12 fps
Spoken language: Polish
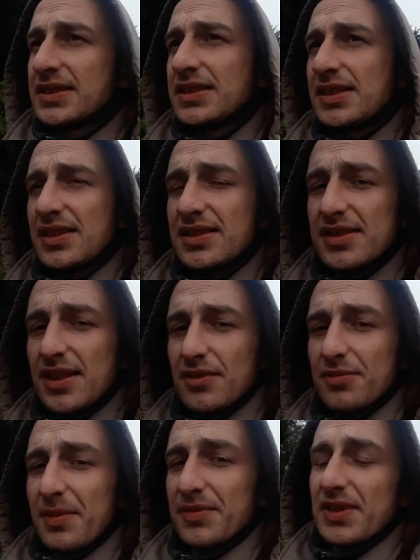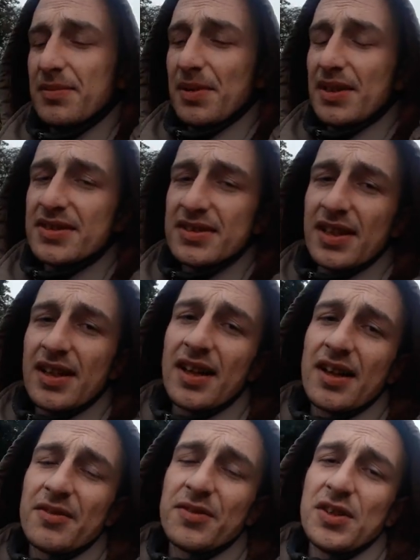nie istnieją w pewnych miejscach,
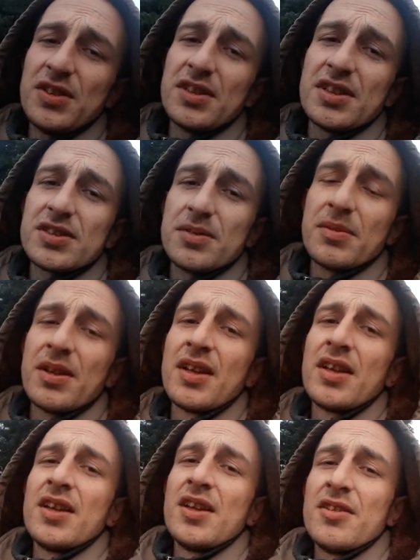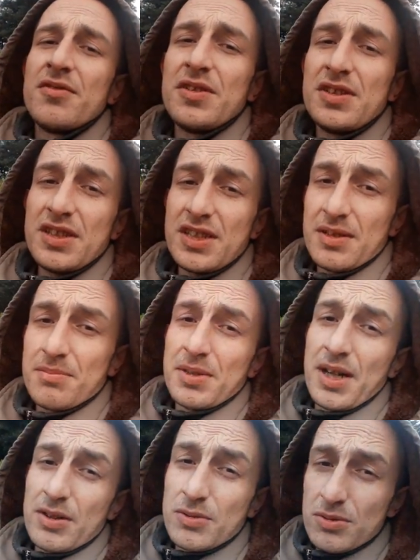a w innych są wynikiem
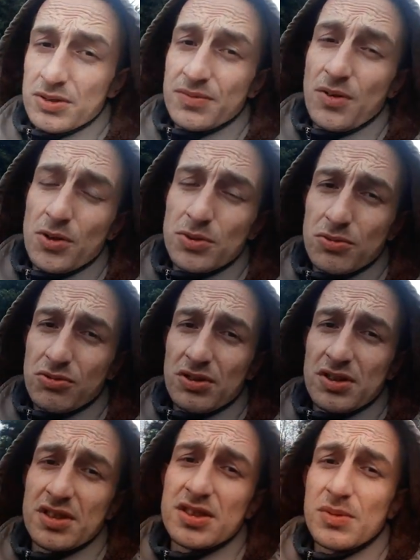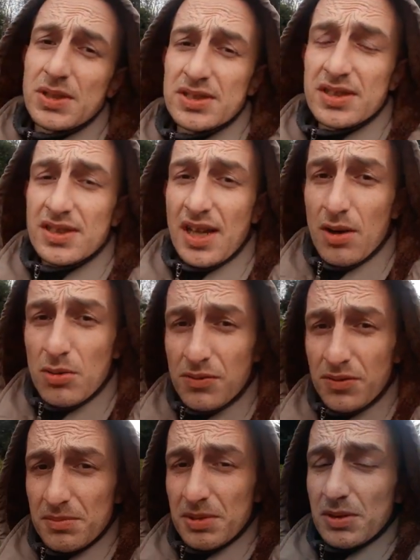braku rozwoju, czyli tych złych
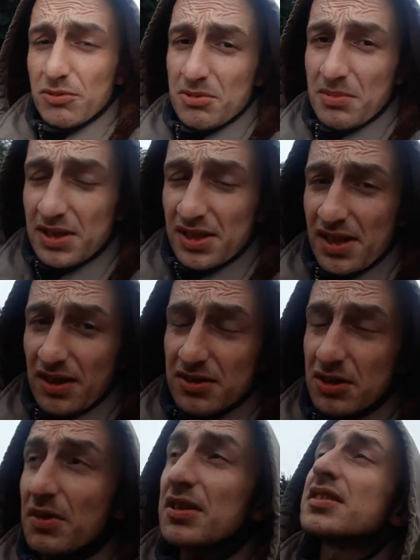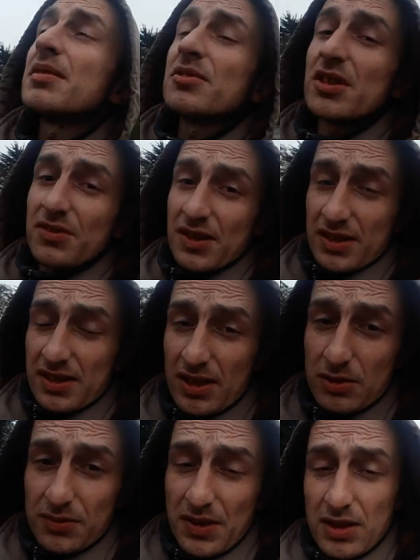sygnałów i będą się materializować z tamtych
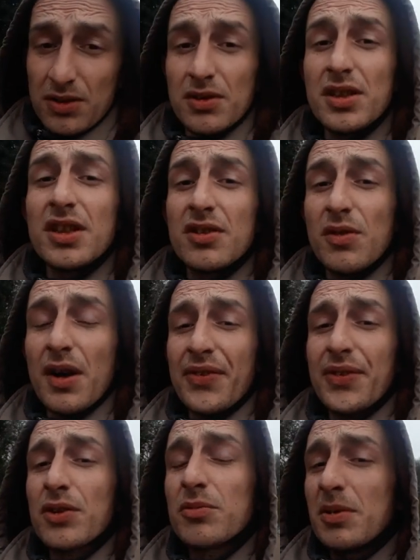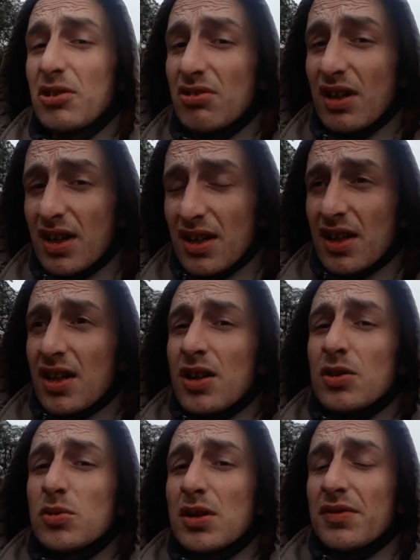fraktalów jako ich własne odbicia,
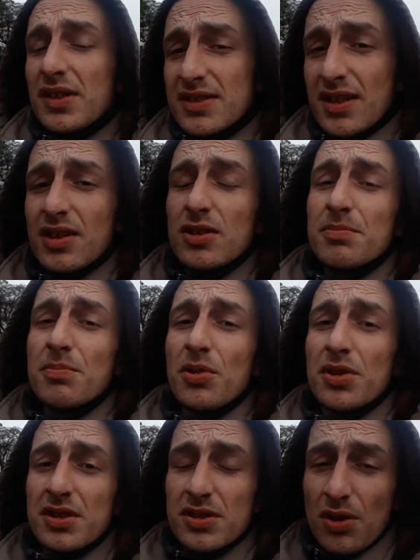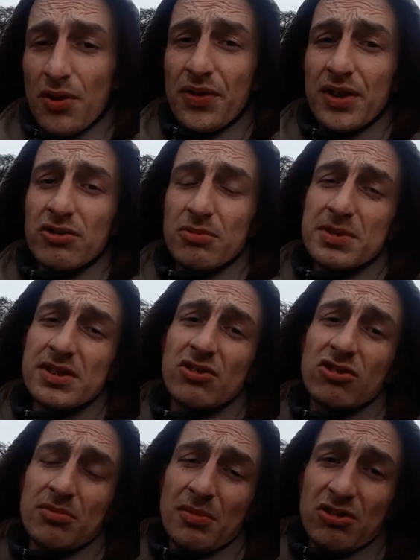które wracają po ich drodze, żeby
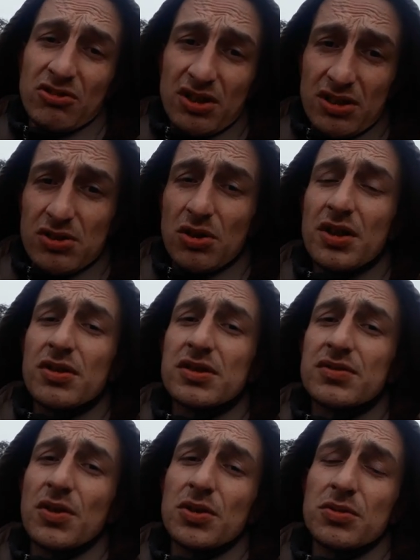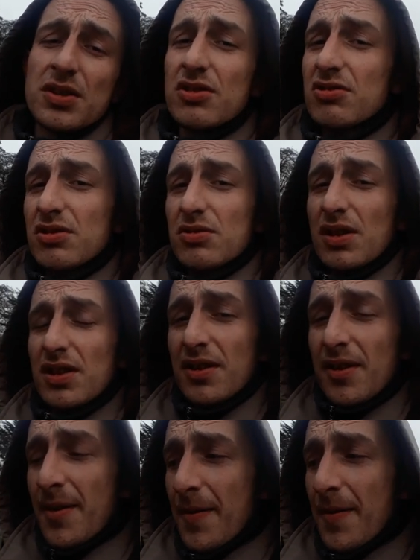zatrzymać ich drogę rozwoju. Także tutaj